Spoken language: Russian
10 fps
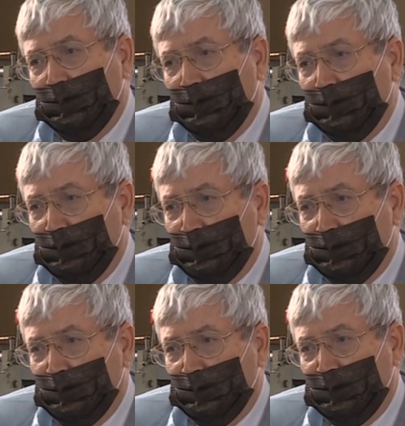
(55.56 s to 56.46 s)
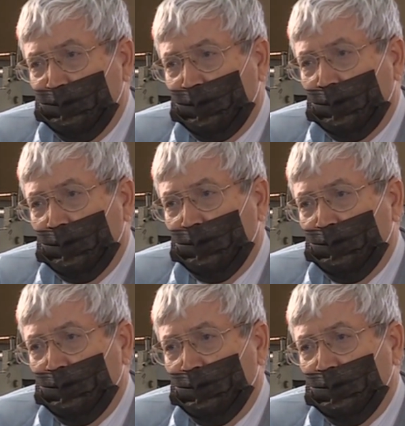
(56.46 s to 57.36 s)
э, цифра,
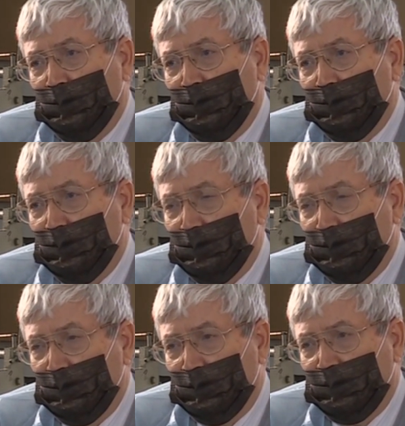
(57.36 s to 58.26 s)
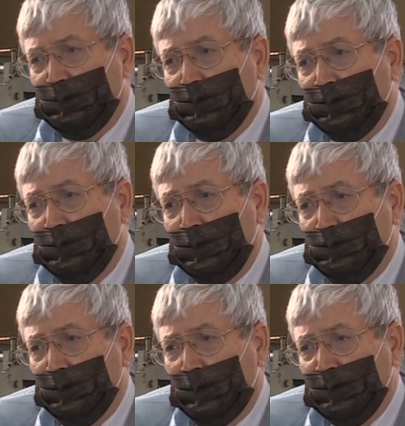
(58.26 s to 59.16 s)
но с, с
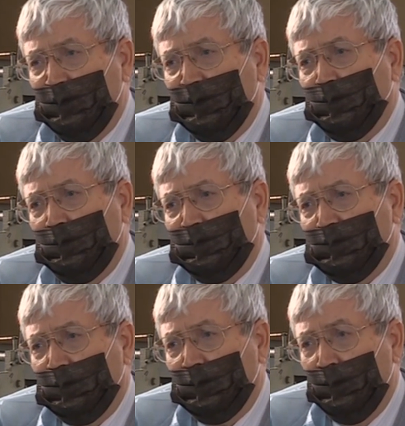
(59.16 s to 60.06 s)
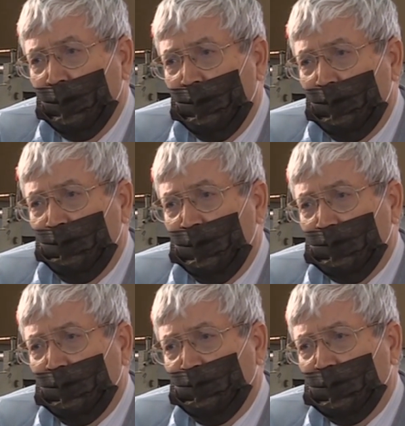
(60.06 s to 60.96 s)
этим одним микробом, так сказать,
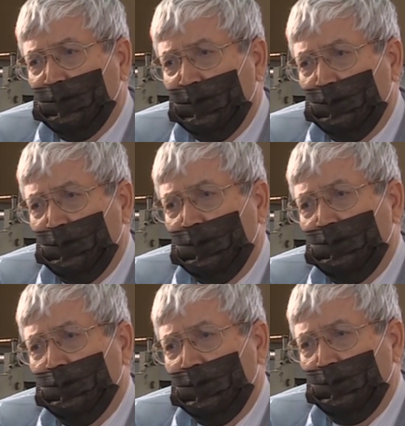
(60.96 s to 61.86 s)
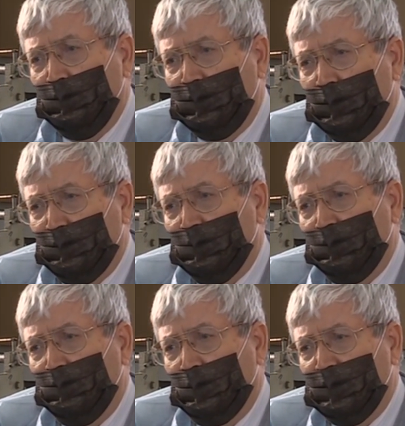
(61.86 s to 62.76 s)
местному защитному
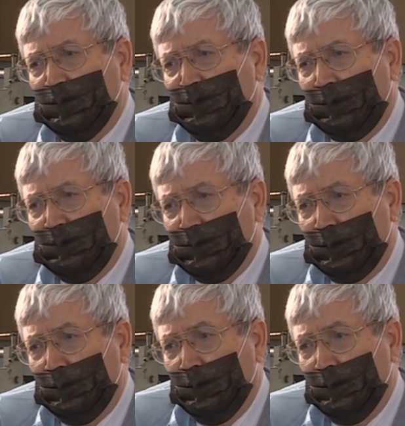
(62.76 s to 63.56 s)
иммунитету проще справиться.